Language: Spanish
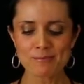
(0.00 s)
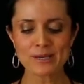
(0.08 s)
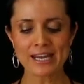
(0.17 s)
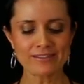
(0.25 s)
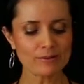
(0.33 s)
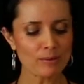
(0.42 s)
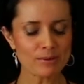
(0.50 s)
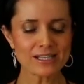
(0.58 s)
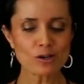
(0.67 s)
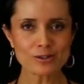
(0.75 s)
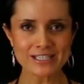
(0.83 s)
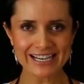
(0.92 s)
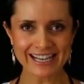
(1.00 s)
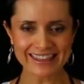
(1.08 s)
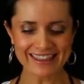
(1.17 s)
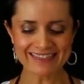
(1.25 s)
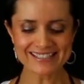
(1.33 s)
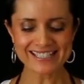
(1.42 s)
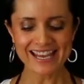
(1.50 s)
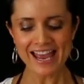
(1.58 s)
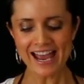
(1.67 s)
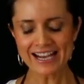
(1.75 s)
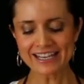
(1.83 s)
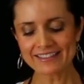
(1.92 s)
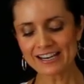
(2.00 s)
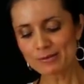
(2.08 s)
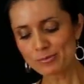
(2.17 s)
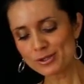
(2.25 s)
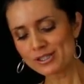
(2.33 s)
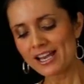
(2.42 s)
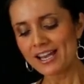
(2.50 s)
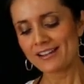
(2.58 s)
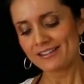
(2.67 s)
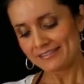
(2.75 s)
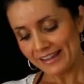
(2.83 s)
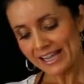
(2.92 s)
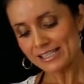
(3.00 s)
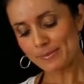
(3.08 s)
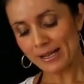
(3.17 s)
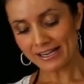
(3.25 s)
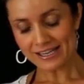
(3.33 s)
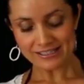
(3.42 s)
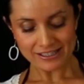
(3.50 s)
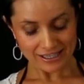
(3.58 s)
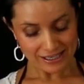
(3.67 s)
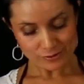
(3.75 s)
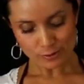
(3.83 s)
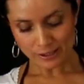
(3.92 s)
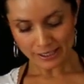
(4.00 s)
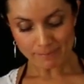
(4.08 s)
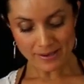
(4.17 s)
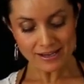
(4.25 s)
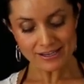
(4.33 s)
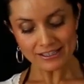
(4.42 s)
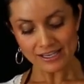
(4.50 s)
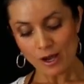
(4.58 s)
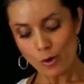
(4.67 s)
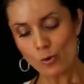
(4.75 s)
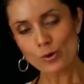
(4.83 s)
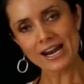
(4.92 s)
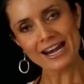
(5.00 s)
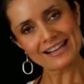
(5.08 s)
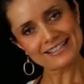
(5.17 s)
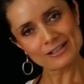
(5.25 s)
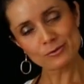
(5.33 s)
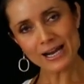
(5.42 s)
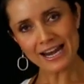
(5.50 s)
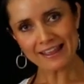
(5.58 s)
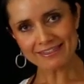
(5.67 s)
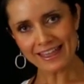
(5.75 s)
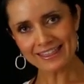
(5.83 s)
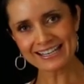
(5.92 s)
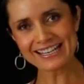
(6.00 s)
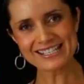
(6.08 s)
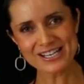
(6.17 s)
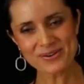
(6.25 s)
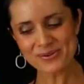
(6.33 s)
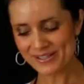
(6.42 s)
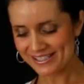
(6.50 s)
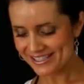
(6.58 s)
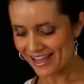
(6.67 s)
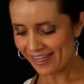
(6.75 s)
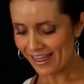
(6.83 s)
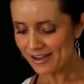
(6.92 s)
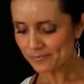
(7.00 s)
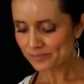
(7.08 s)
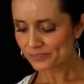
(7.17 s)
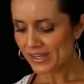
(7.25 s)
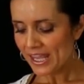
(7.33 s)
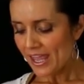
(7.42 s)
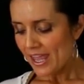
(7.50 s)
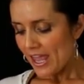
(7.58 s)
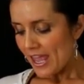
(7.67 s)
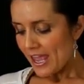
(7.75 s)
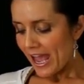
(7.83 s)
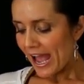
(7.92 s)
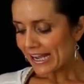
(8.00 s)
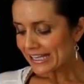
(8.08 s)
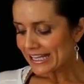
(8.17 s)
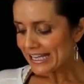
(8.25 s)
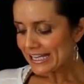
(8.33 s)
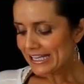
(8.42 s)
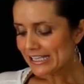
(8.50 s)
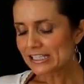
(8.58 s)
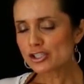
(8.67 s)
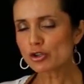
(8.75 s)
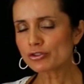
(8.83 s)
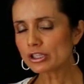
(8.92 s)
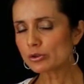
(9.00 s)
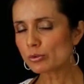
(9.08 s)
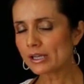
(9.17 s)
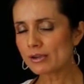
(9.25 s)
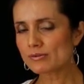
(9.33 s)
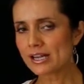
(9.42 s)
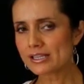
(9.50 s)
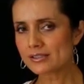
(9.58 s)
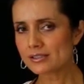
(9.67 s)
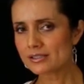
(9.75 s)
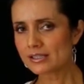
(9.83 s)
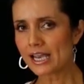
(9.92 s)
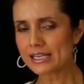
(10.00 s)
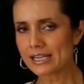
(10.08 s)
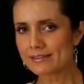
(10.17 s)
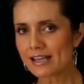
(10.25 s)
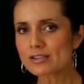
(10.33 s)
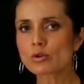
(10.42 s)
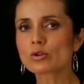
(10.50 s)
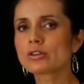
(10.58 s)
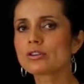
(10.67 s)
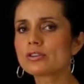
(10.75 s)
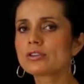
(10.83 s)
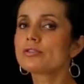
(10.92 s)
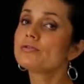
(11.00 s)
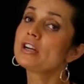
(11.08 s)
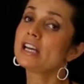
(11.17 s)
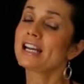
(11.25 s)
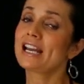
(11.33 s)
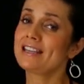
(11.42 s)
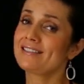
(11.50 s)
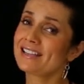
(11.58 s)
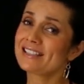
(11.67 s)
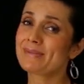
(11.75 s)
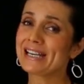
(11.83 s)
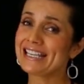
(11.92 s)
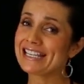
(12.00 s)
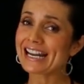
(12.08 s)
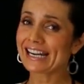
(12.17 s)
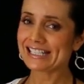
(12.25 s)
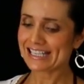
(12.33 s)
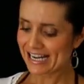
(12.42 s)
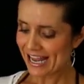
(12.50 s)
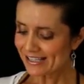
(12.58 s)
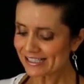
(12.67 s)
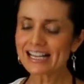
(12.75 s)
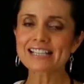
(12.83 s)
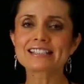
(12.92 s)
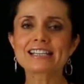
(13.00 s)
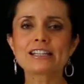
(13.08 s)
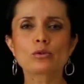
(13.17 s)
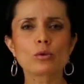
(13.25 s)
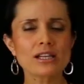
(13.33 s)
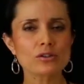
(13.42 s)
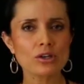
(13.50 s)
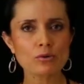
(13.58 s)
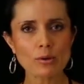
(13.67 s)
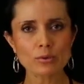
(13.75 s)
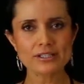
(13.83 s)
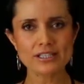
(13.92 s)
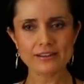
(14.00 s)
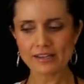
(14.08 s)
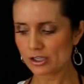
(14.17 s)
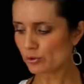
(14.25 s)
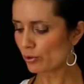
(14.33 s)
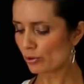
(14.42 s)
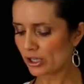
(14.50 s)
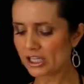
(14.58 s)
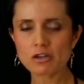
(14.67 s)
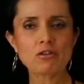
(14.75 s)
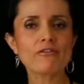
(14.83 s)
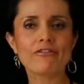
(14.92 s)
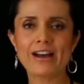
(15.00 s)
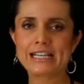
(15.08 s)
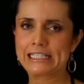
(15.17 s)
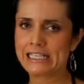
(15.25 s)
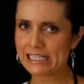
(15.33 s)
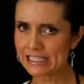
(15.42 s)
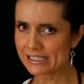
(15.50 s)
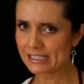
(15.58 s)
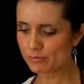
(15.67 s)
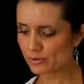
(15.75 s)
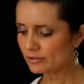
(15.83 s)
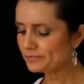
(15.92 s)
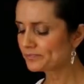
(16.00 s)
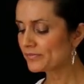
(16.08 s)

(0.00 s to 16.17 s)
Mira, te voy a pasar los ingredientes. Aquí tenemos tres barras de queso crema, una, una lata de leche condensada, Aquí yo trituré unas galletas, son galletas de vainilla rellenas, las trituras con una bolsita y un rodillo, facilísimo.